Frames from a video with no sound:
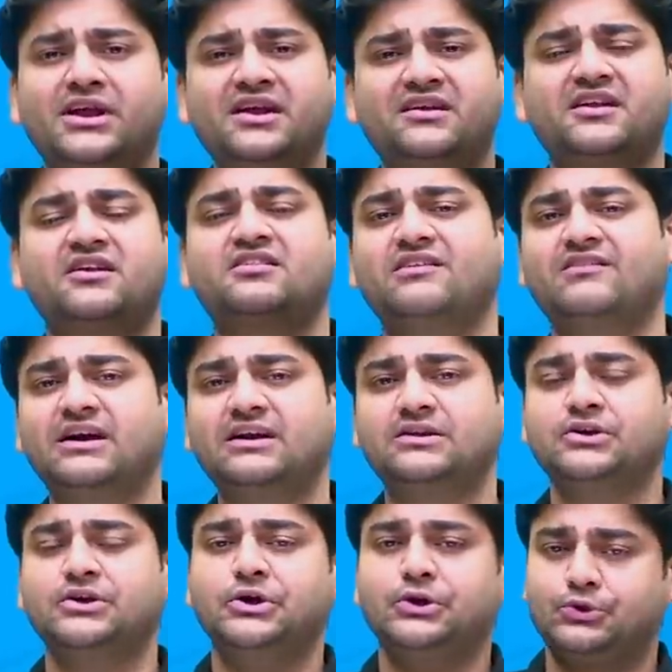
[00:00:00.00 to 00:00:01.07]
लेटेस्ट सवाल
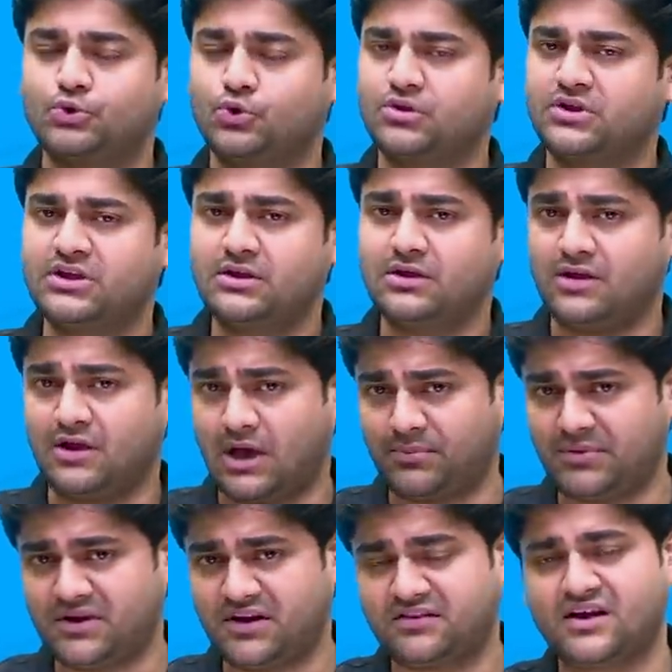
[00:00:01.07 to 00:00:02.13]
जो कि
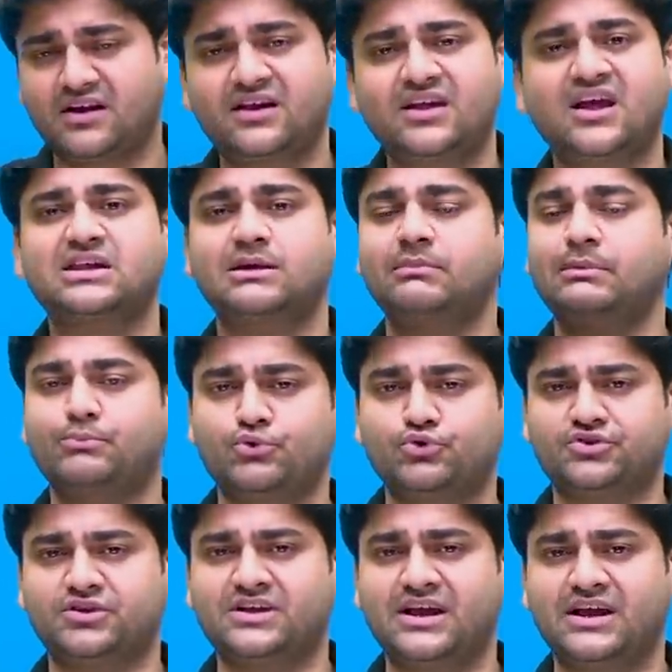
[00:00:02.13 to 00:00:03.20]
अभी रिसेंटली एग्जाम में
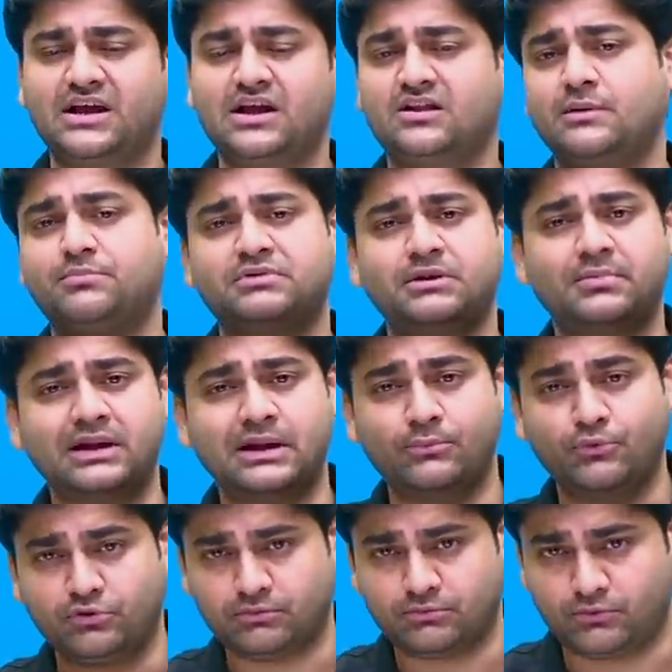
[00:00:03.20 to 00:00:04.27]
पूछे जा रहे हैं सबसे पहले
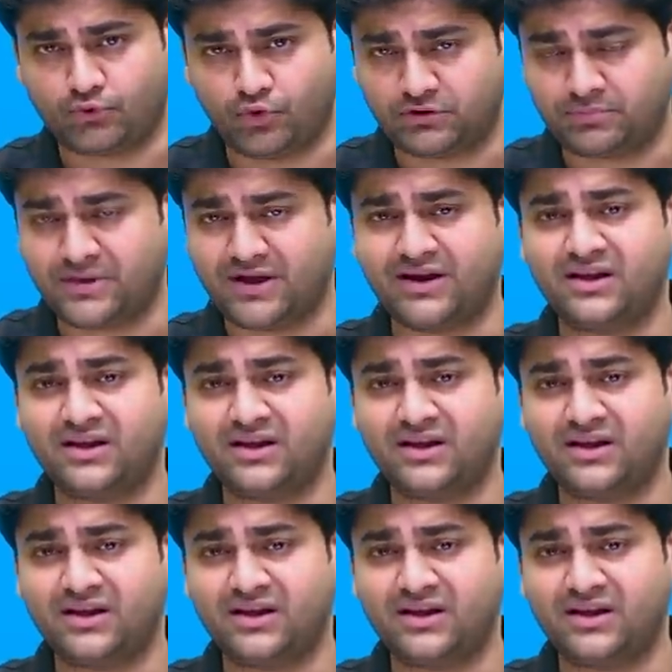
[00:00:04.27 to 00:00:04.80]
हम उस कोर्स में